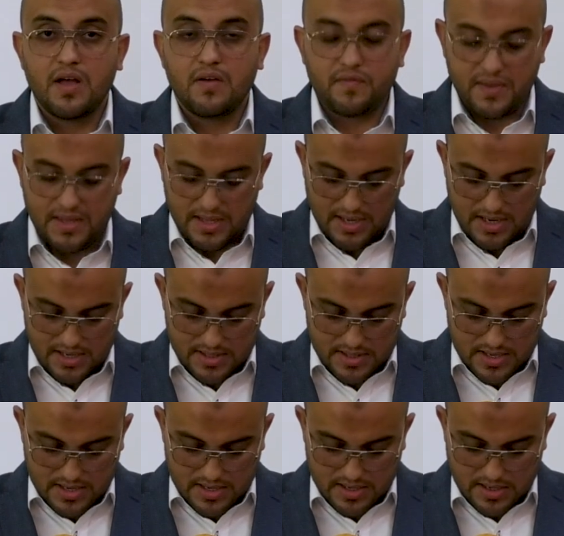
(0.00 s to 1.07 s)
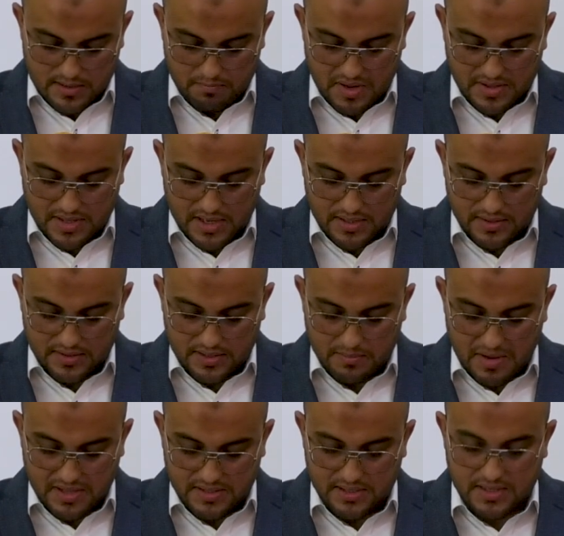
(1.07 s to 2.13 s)
في إحدى مدارس
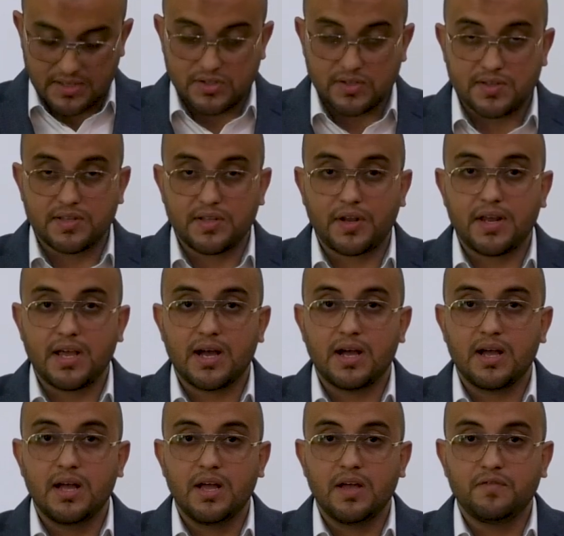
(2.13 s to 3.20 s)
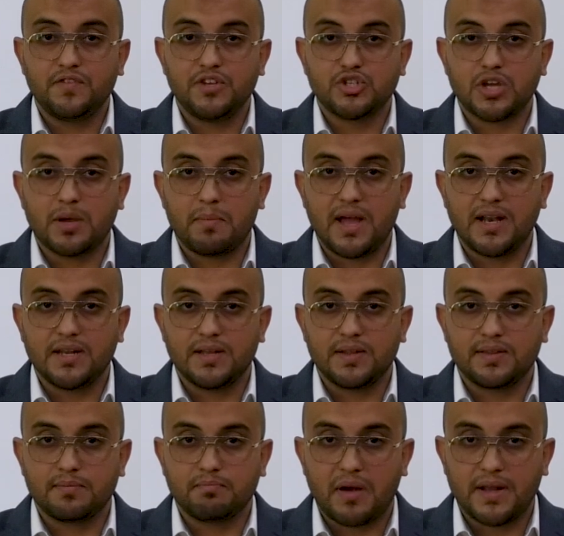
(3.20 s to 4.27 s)
مدينة سيريا في شمال
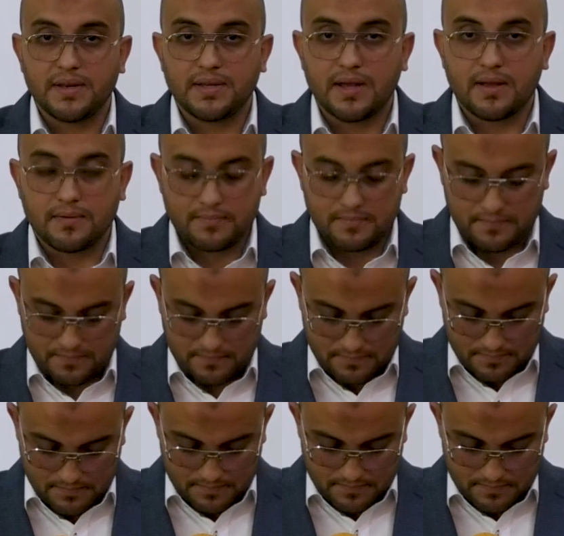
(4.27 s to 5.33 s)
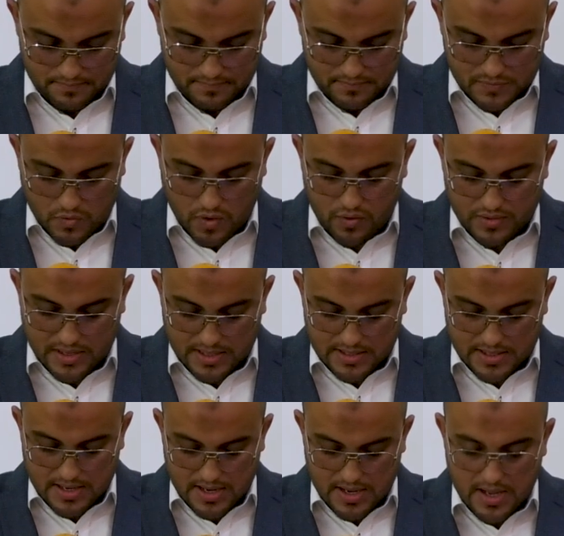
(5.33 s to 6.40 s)
إسبانيا
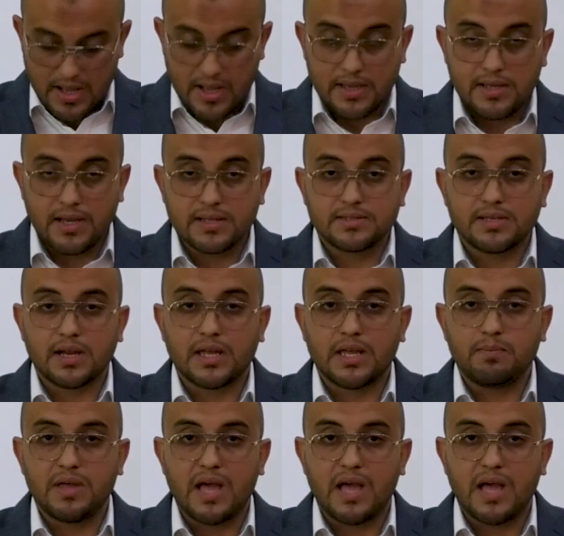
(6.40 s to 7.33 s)
وهناك يلتقي